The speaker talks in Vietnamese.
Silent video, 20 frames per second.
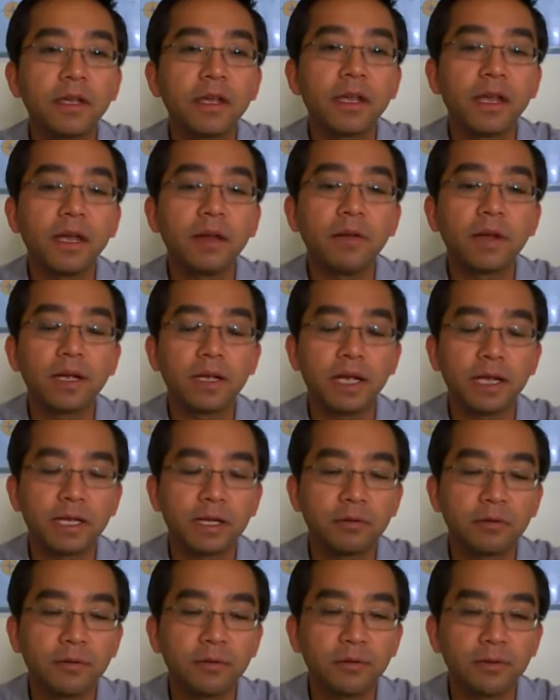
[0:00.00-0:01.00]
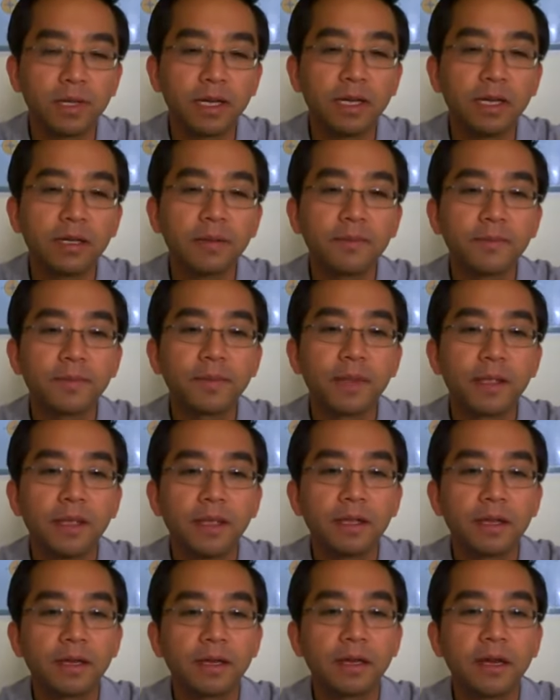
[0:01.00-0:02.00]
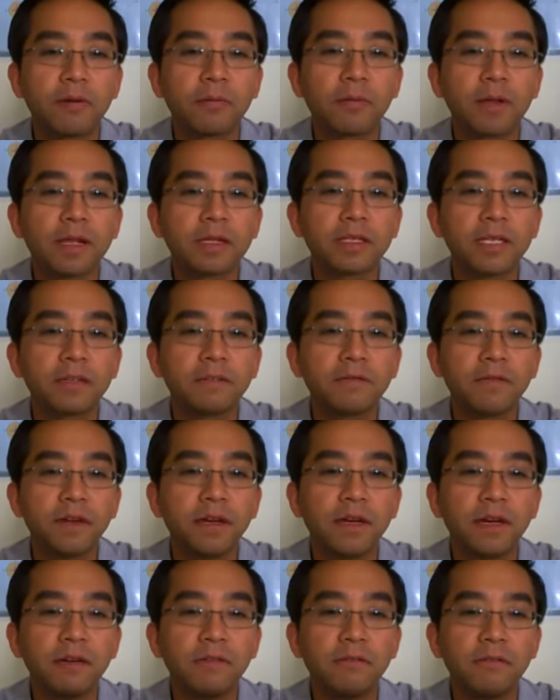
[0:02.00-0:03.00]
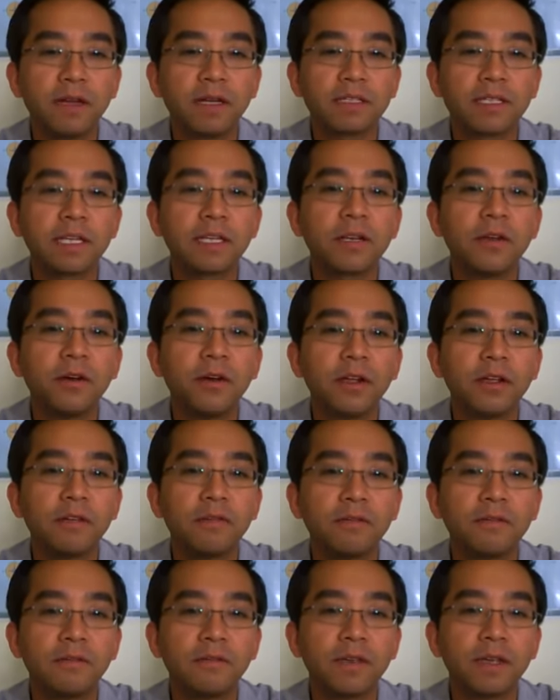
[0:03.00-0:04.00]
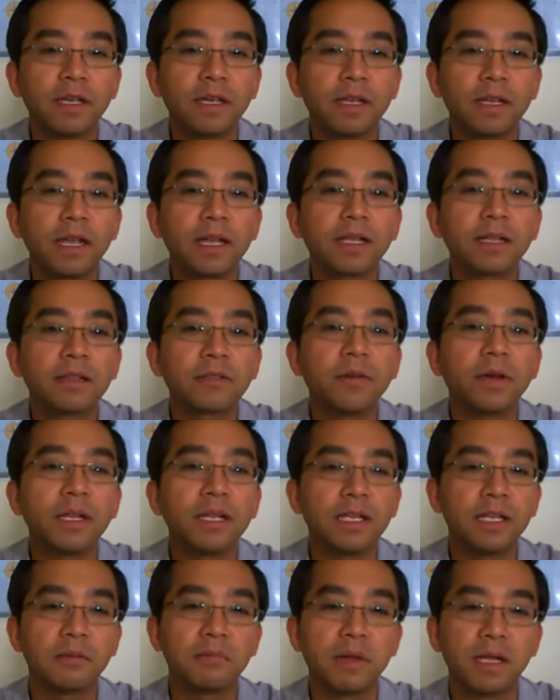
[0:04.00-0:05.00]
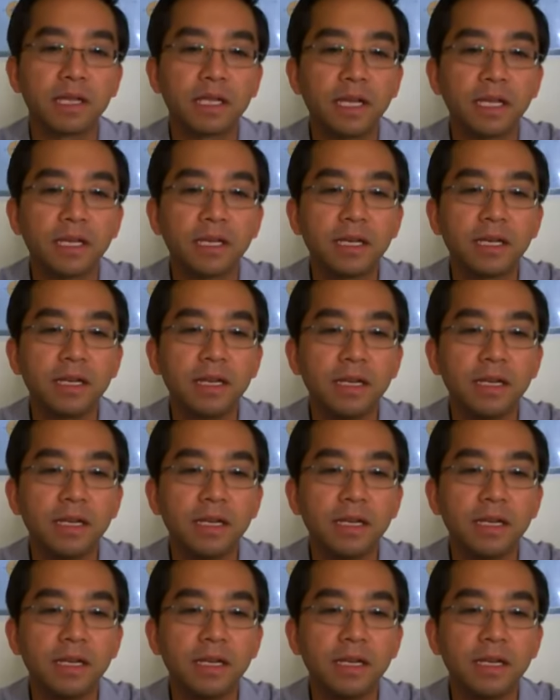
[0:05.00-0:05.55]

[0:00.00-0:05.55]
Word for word: những cái kế hoạch hành động cụ thể, đọc các sách vở và sách nói về cách toàn thiện bản thân,